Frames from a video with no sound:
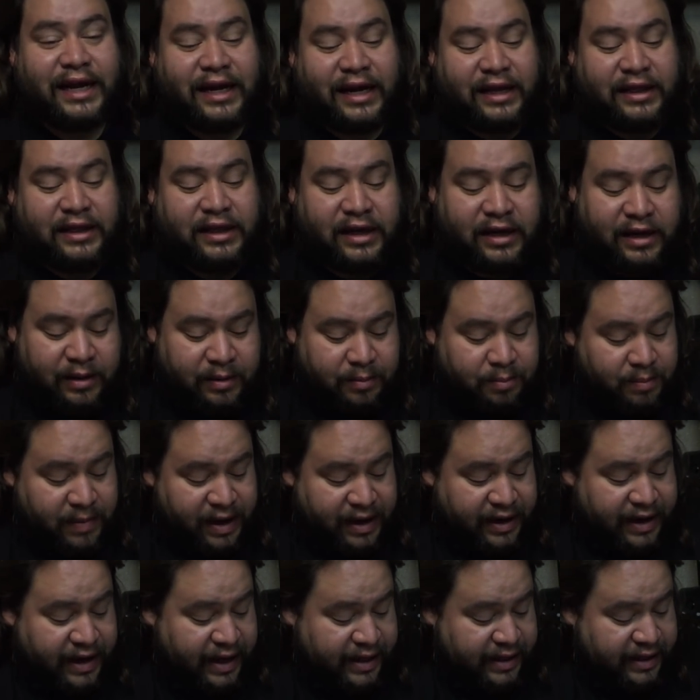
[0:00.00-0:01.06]
que tienen
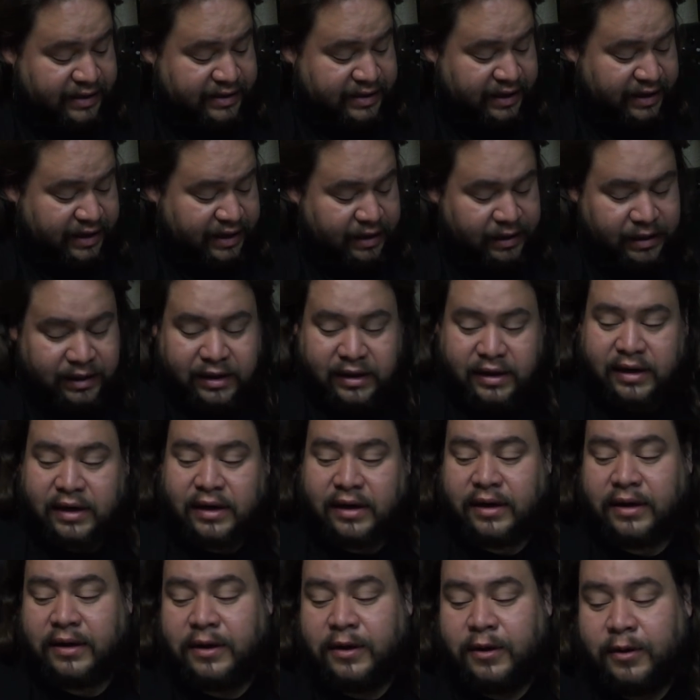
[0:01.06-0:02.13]
marcadas aquí.
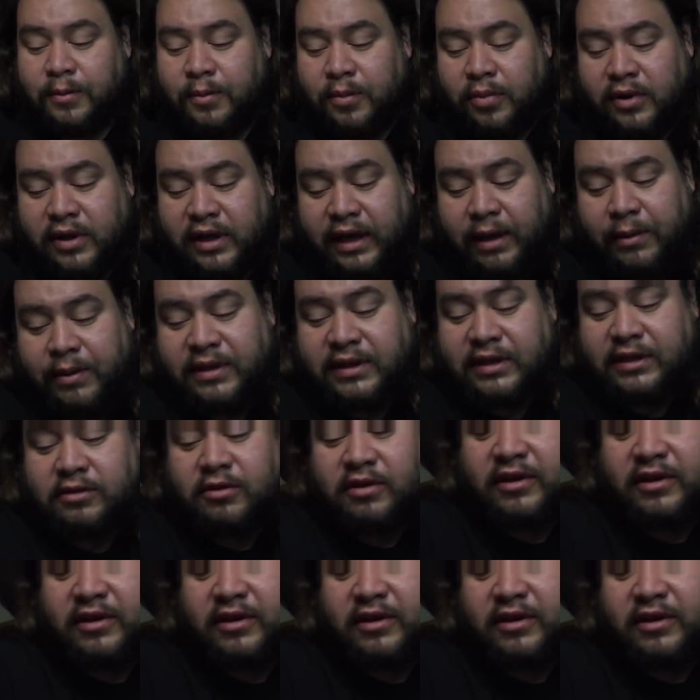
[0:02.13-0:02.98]
Porque a veces